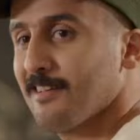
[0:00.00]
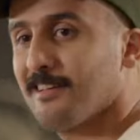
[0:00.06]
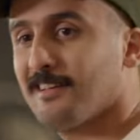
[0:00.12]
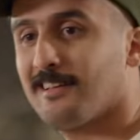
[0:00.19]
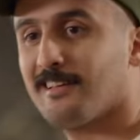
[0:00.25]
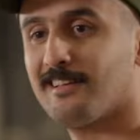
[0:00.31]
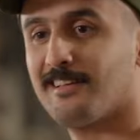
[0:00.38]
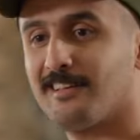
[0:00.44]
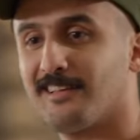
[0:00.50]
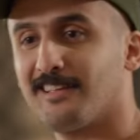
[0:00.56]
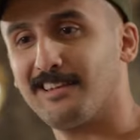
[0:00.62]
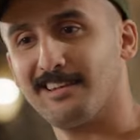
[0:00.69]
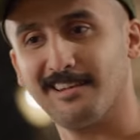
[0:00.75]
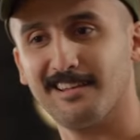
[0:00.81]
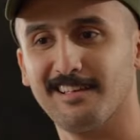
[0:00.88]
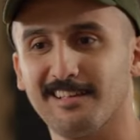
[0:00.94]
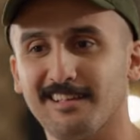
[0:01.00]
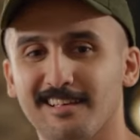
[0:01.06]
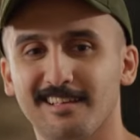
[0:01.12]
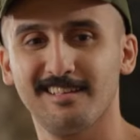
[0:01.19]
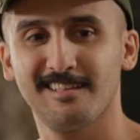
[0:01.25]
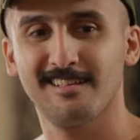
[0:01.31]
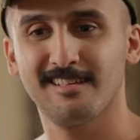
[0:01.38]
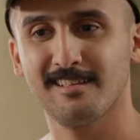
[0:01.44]
نوريكم جود الله
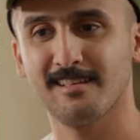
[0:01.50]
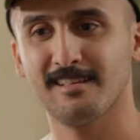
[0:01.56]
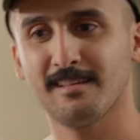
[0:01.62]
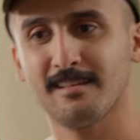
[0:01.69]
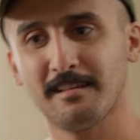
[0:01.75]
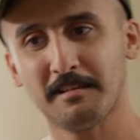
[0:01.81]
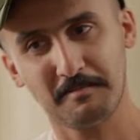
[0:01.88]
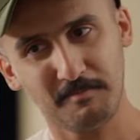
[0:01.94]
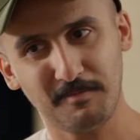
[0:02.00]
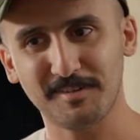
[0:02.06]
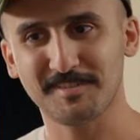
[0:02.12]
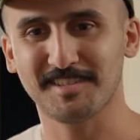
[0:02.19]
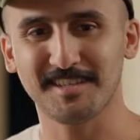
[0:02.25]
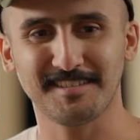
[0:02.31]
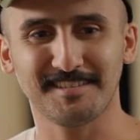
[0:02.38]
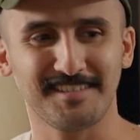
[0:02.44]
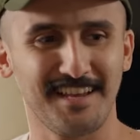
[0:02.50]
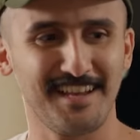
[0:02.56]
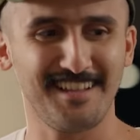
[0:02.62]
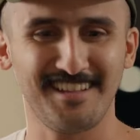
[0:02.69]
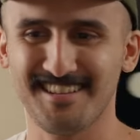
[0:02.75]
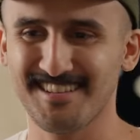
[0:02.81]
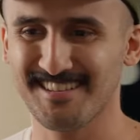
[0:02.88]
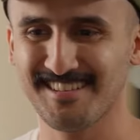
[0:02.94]
مرسيدس
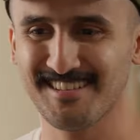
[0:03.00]
ها؟